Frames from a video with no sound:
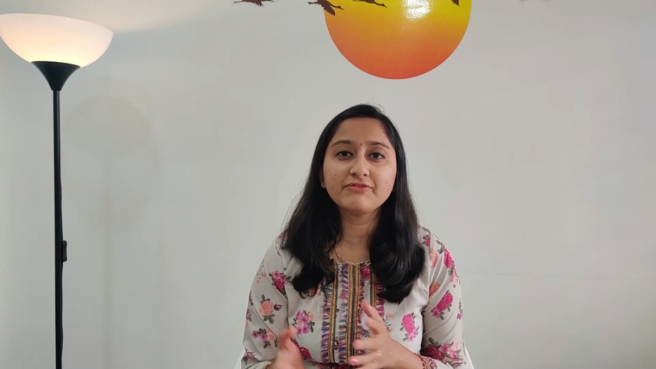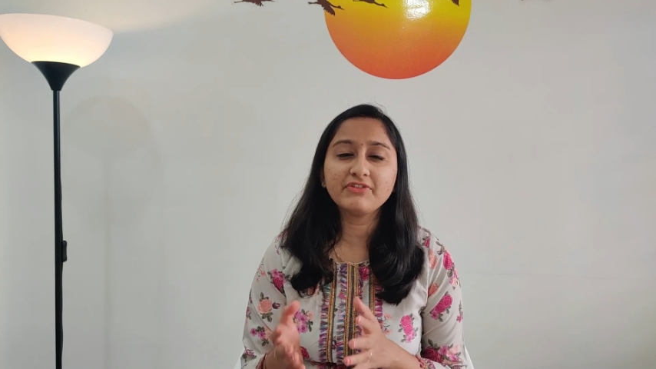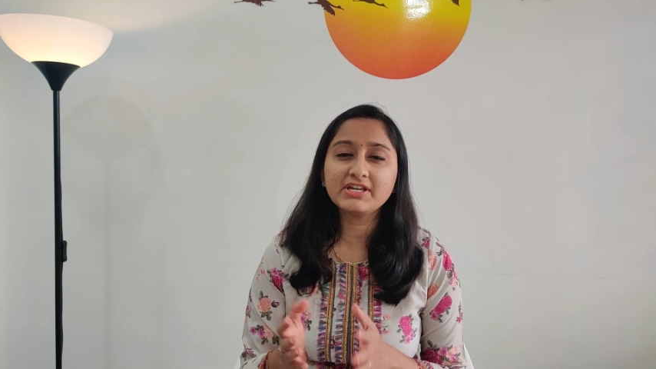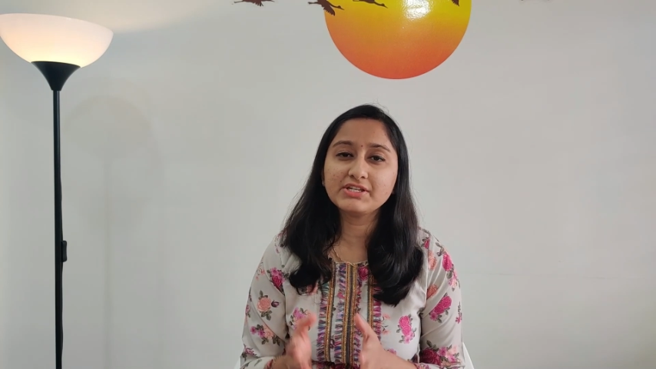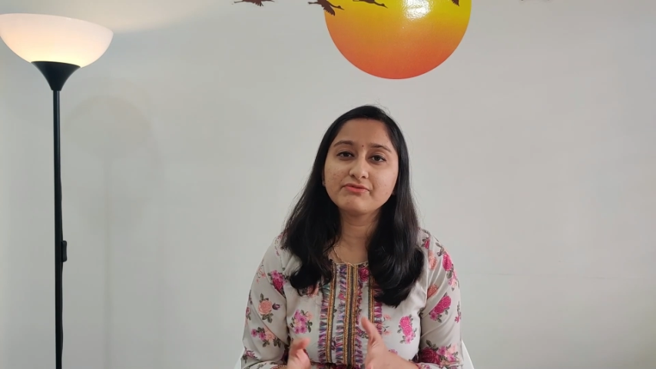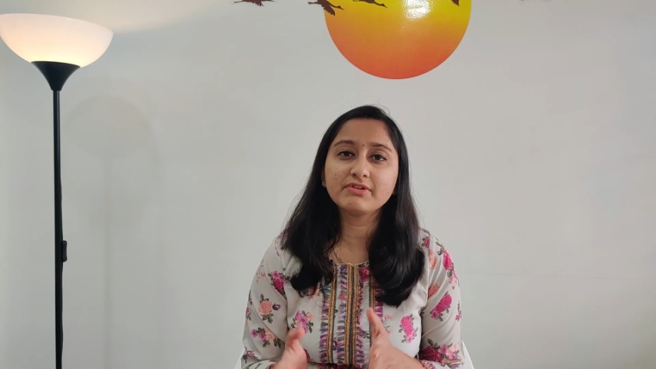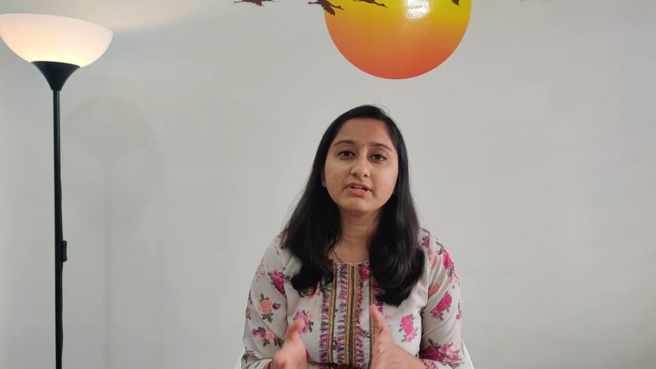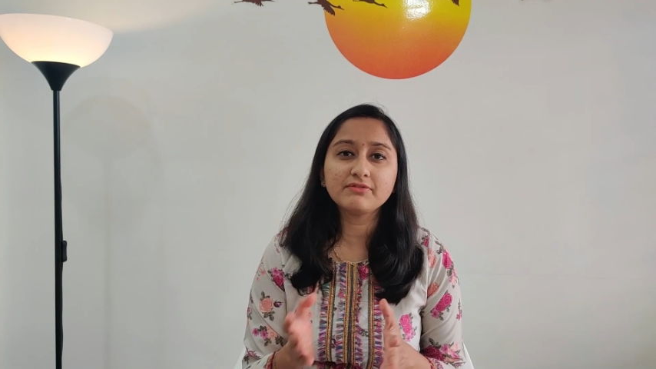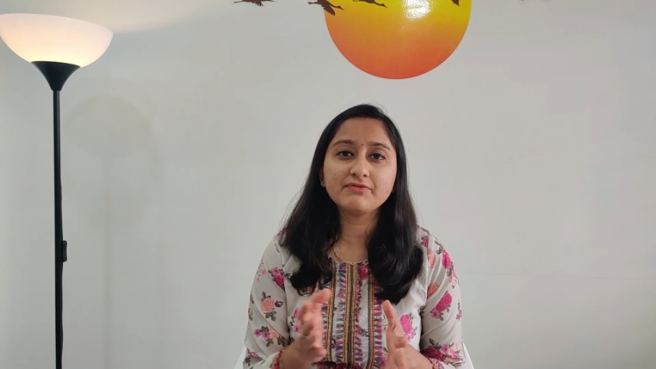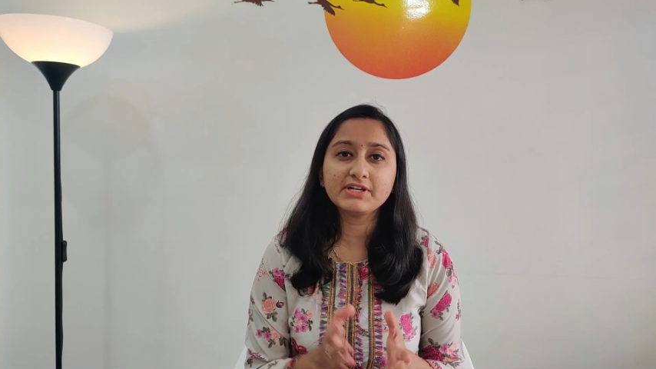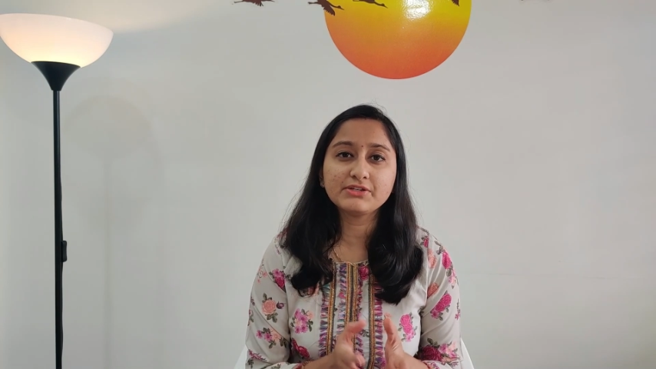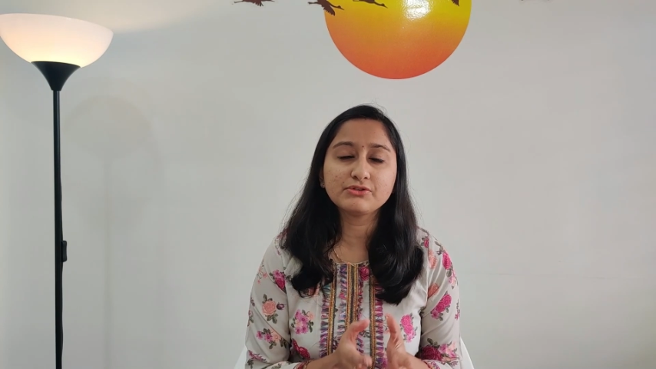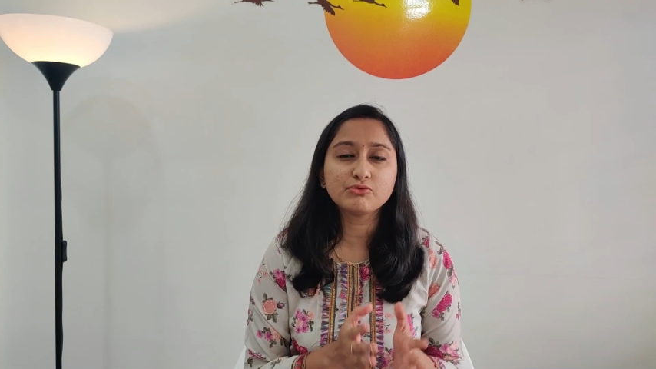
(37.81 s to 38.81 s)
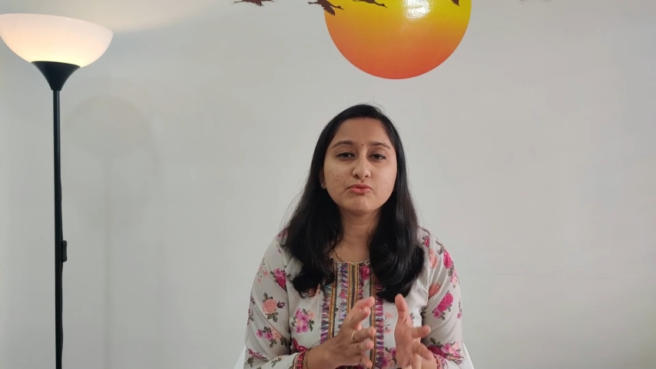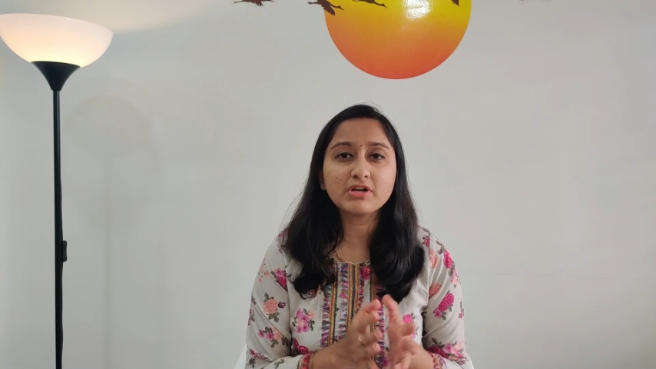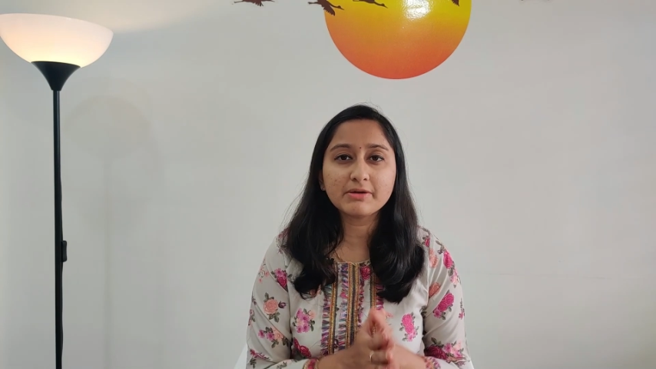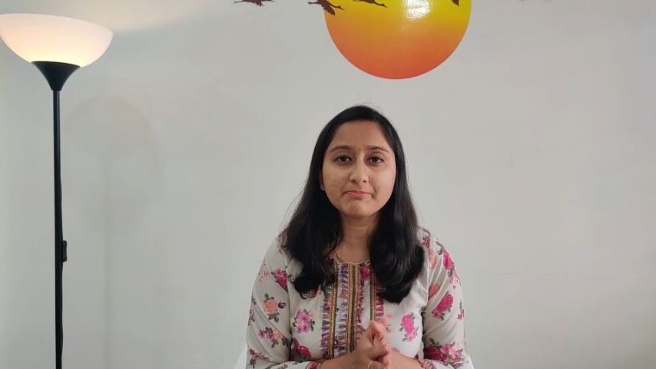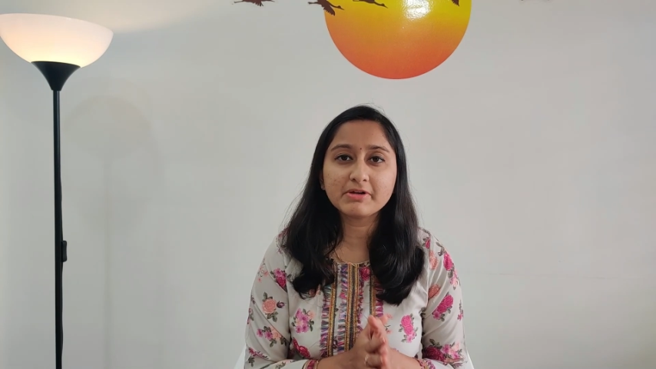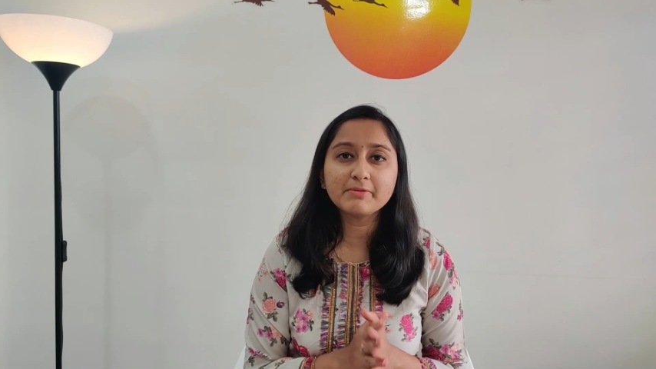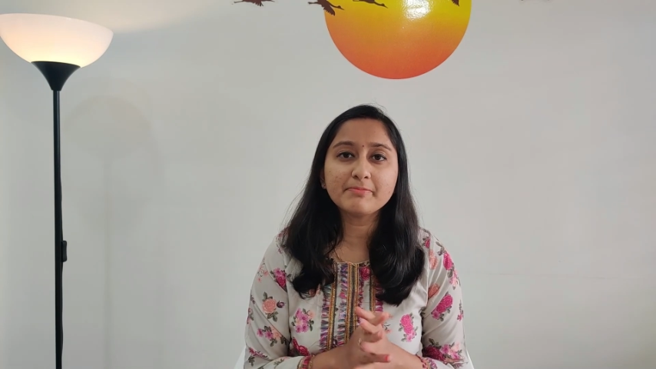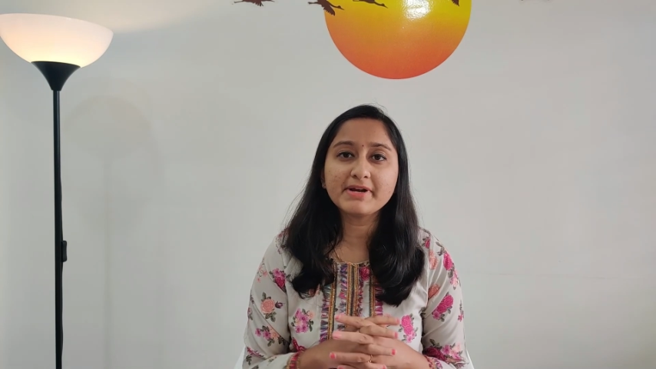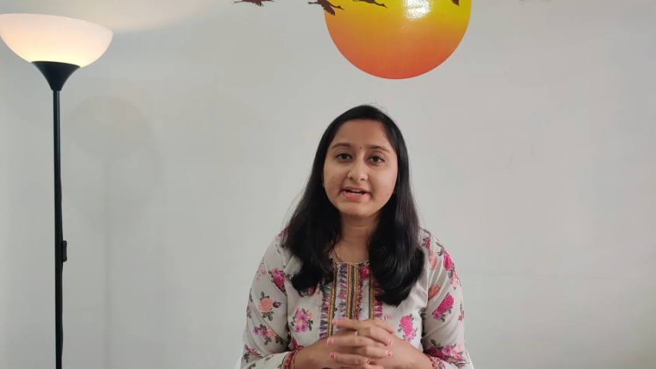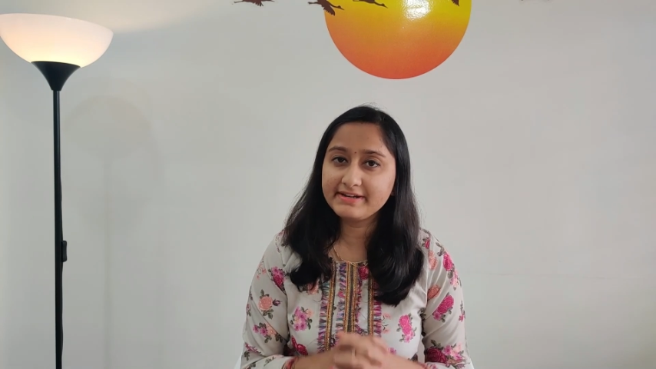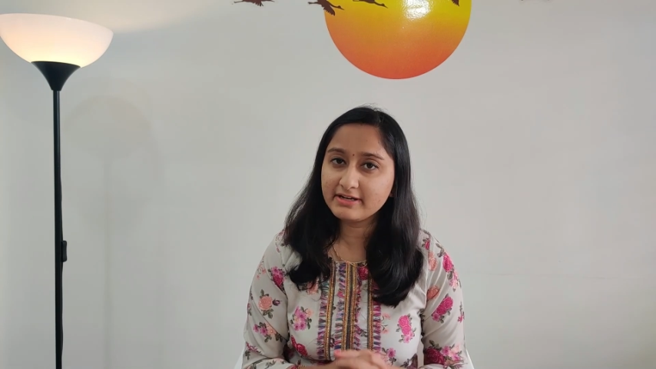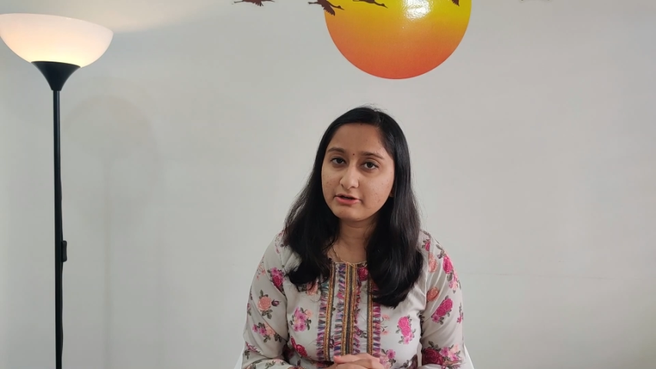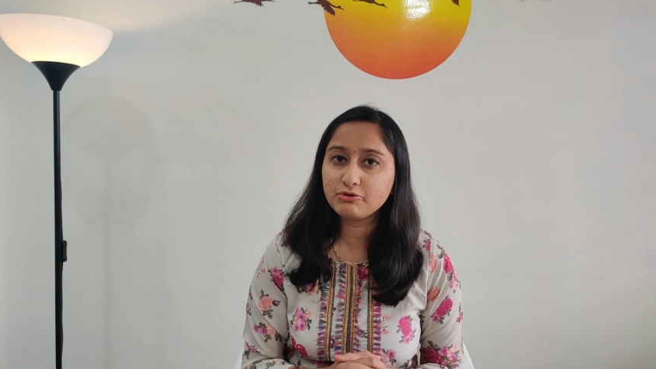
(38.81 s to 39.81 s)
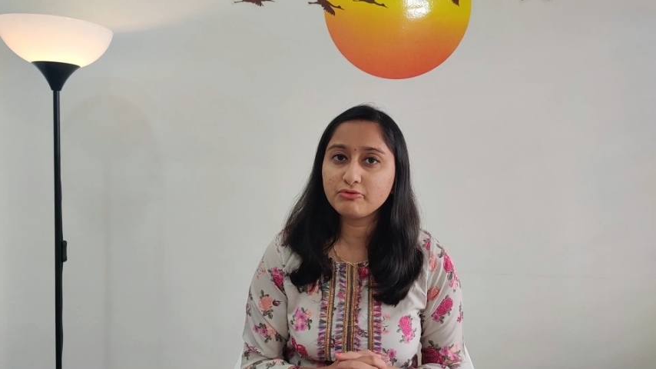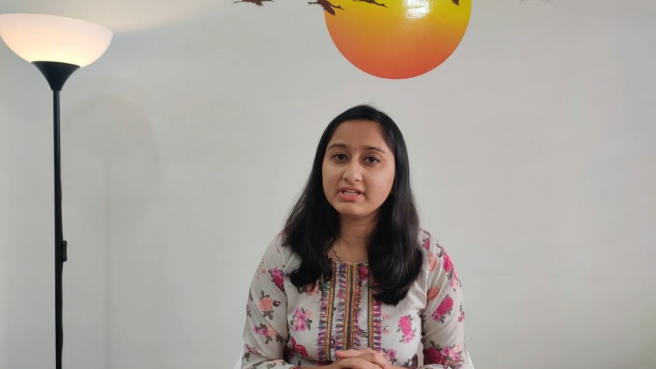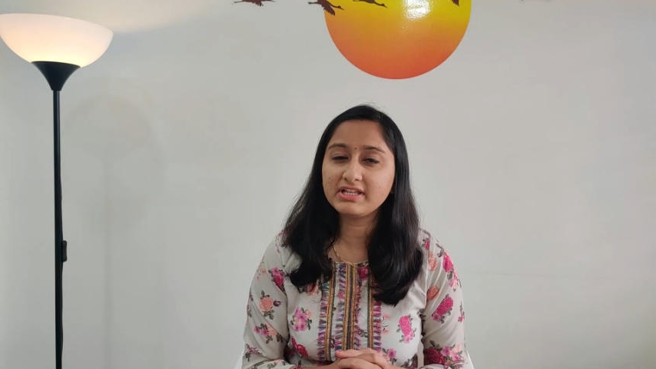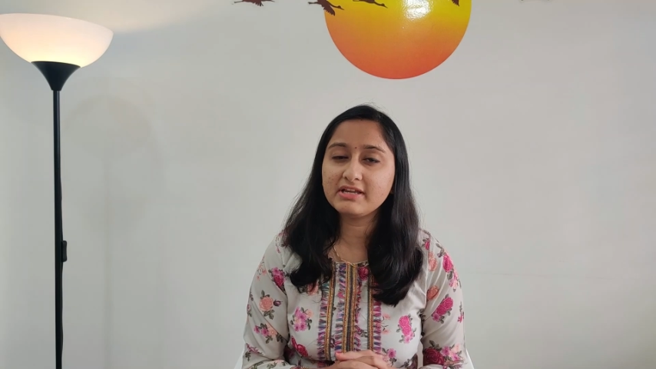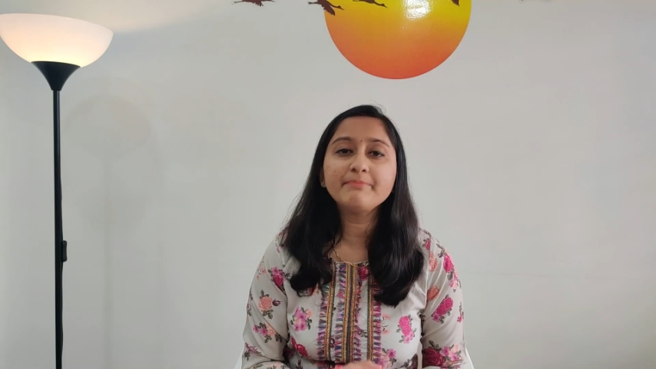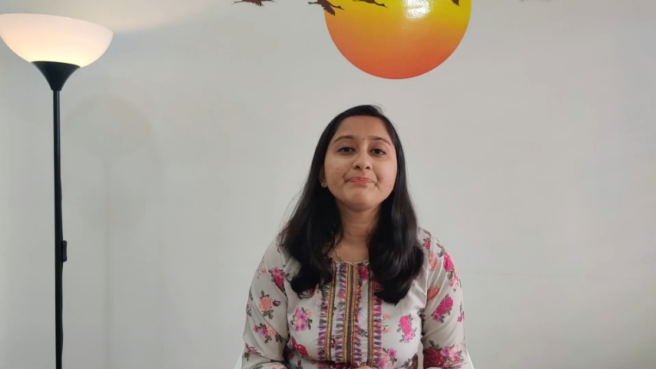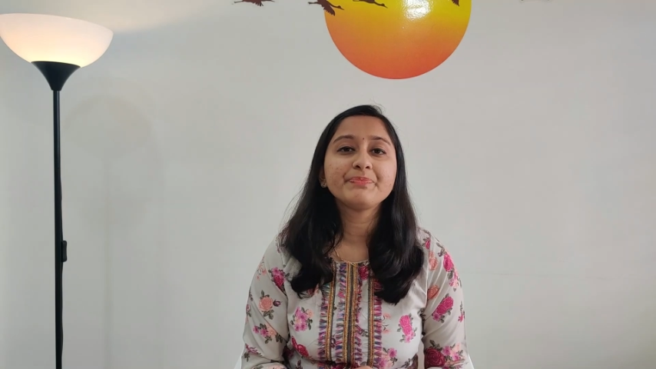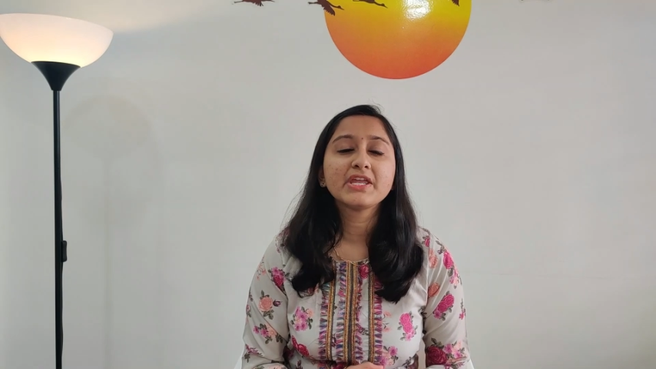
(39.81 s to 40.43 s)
से फेज वन फेज टू कब कब कंडक्ट हुए थे